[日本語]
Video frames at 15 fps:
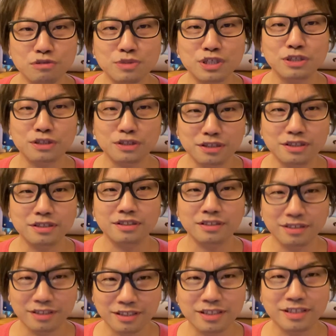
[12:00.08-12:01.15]
み
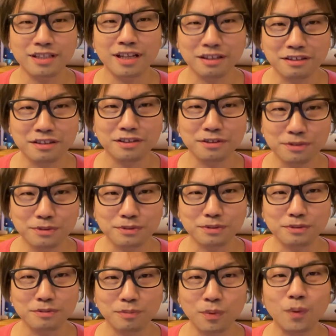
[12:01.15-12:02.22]
になってい
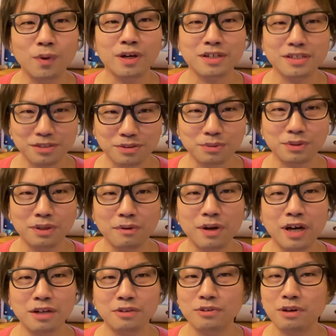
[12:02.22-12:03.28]
るボーカリストで
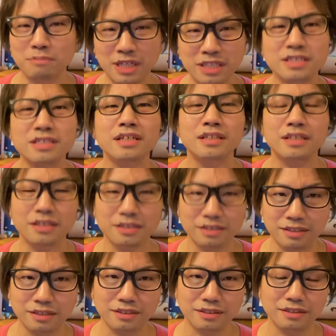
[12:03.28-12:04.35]
はあるのは間違いないで
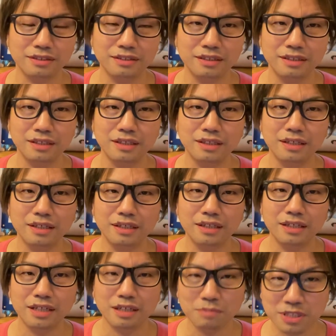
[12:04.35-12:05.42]
す。
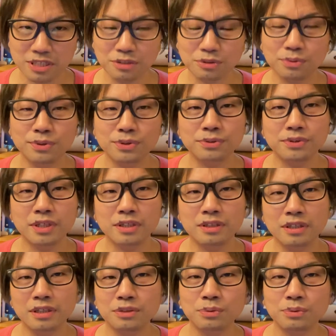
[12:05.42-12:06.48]
浜ちゃんの声で歌っ
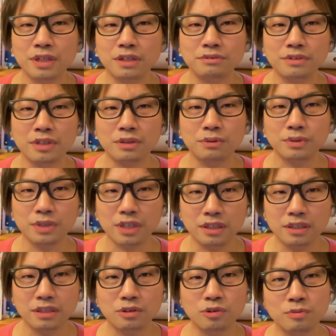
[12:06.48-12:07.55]
たらどうなるんだろうなっ
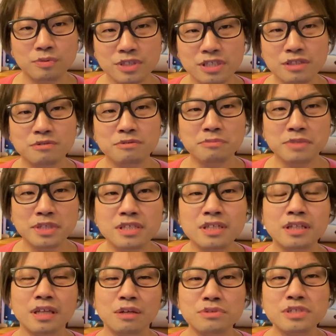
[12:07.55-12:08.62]
て、こぶし組みん
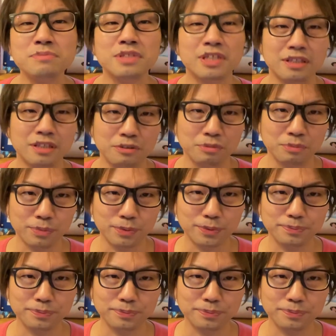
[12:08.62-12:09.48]
な楽しみだったと思う。